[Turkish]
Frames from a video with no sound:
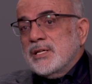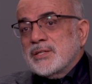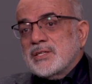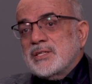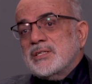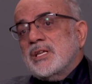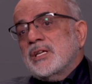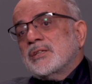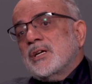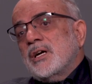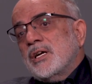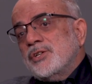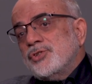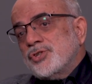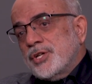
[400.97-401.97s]
Sizden
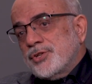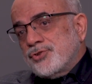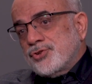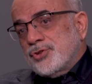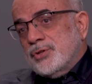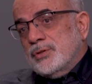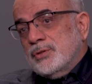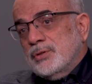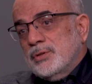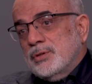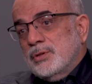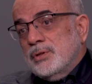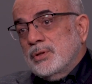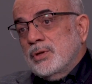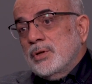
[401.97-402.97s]
daha icatçı,
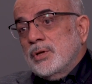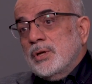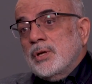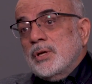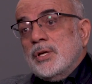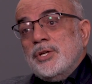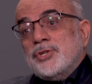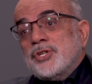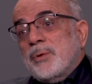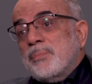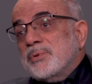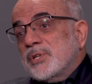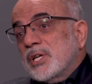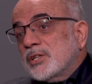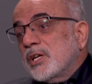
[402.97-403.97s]

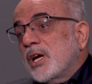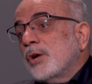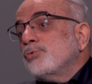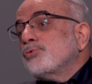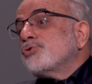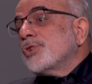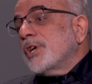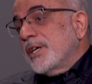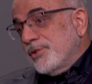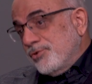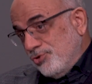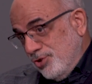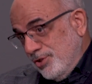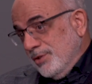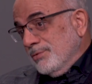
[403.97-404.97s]
icabında daha
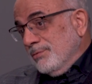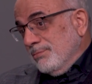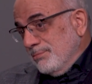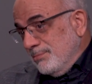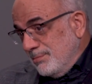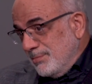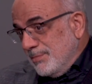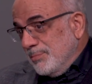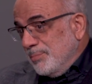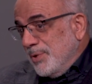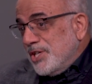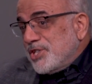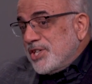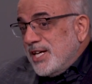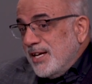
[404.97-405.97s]
üçkağıtçı,
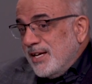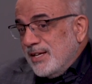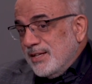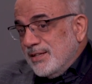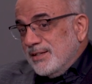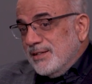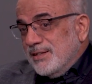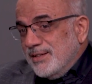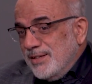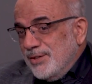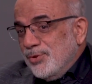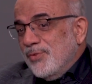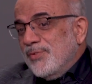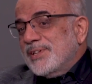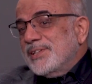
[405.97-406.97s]
başka
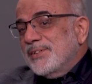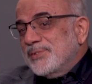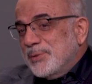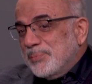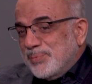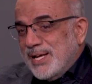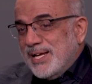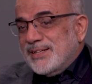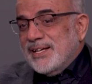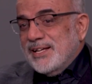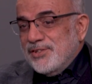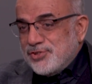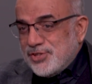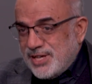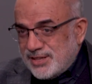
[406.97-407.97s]
inovatif tipler
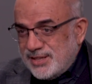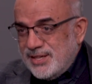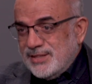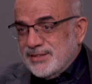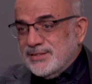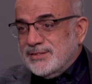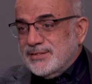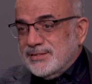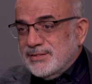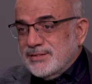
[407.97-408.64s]
geleceklerdir.